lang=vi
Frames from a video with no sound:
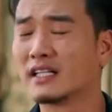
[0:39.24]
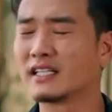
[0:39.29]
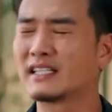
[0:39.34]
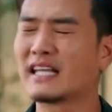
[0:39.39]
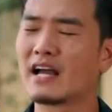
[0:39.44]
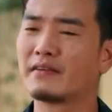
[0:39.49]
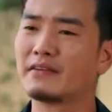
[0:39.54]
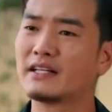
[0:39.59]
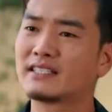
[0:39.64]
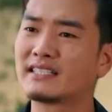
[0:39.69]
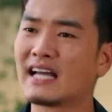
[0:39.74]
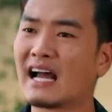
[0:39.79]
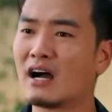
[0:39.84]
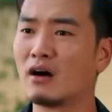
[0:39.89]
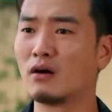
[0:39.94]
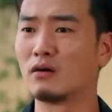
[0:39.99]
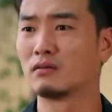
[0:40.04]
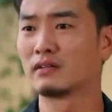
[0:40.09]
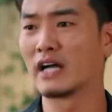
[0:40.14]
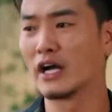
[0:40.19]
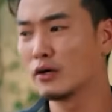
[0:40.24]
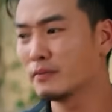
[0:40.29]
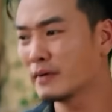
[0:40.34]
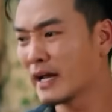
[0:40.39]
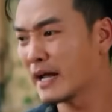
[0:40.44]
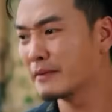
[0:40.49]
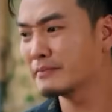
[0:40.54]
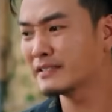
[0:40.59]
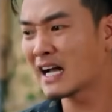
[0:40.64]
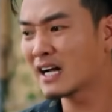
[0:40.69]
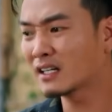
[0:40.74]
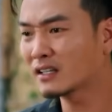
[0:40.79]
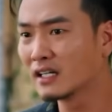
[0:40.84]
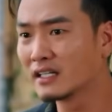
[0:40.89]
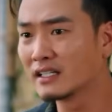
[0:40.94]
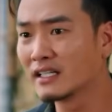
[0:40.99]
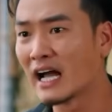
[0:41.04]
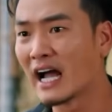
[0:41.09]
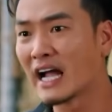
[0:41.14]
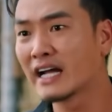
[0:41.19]
thế tại vì sao ngày hôm nay em sang
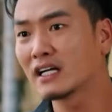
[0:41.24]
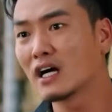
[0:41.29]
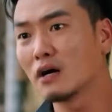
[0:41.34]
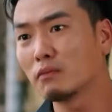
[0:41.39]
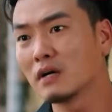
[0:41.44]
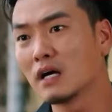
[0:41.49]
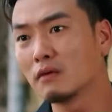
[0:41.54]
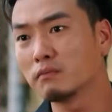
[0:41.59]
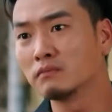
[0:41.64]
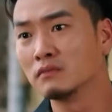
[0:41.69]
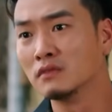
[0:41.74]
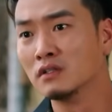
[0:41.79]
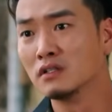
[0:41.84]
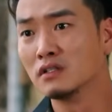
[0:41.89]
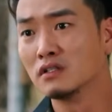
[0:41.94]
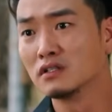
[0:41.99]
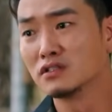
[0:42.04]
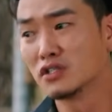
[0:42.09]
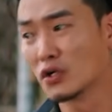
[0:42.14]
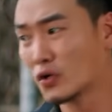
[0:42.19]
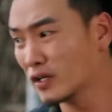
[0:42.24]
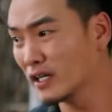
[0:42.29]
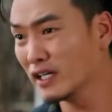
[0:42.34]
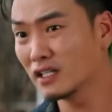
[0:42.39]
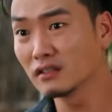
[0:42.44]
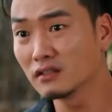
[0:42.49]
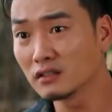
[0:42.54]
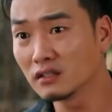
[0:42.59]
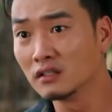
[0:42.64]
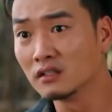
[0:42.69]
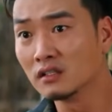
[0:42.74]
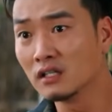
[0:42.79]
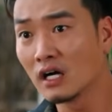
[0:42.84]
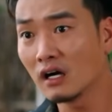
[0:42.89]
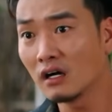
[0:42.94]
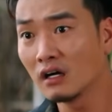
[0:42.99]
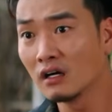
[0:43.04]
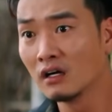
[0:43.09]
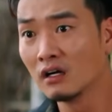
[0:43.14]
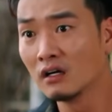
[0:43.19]
tận nhà anh khóc lóc rồi còn định tự tử nữa